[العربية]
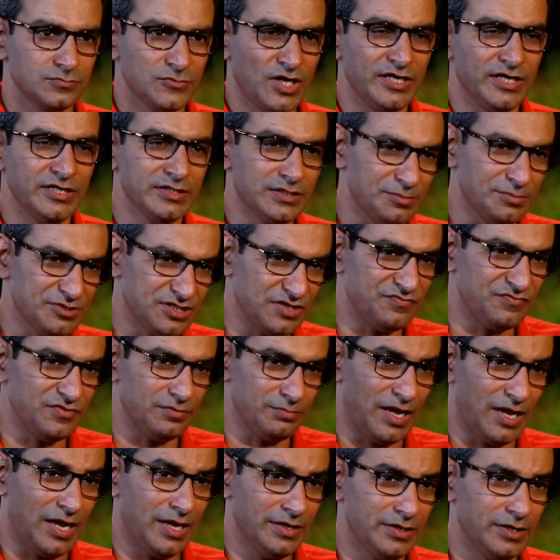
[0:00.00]
يعني انت متفق
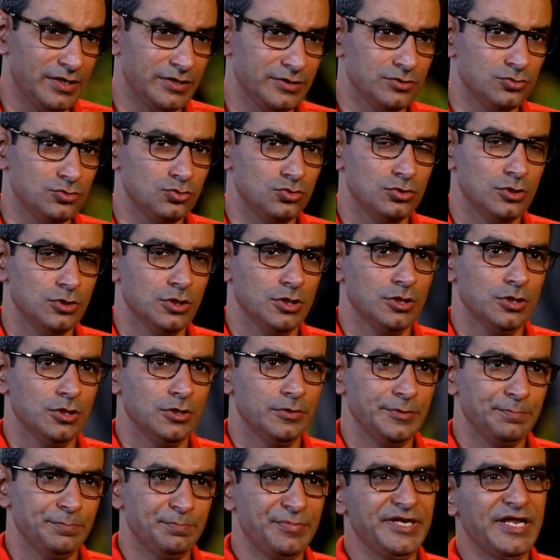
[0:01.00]
معايا انه
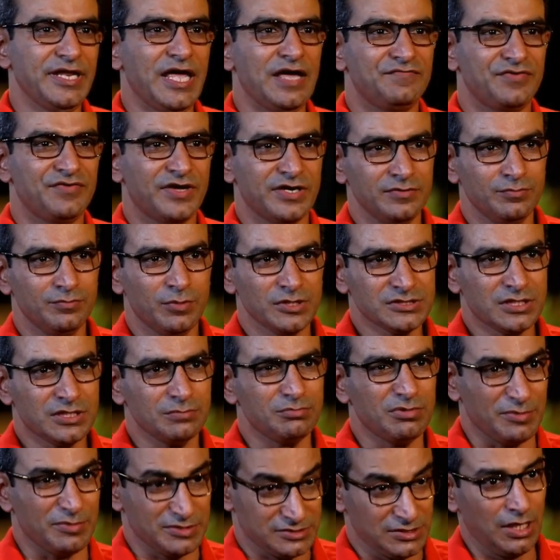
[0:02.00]
بناء فريق باسكت
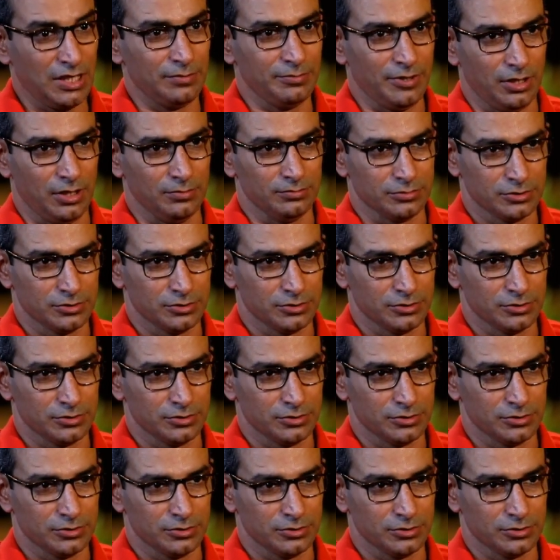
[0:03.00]
بيبقى صعب يا عمرو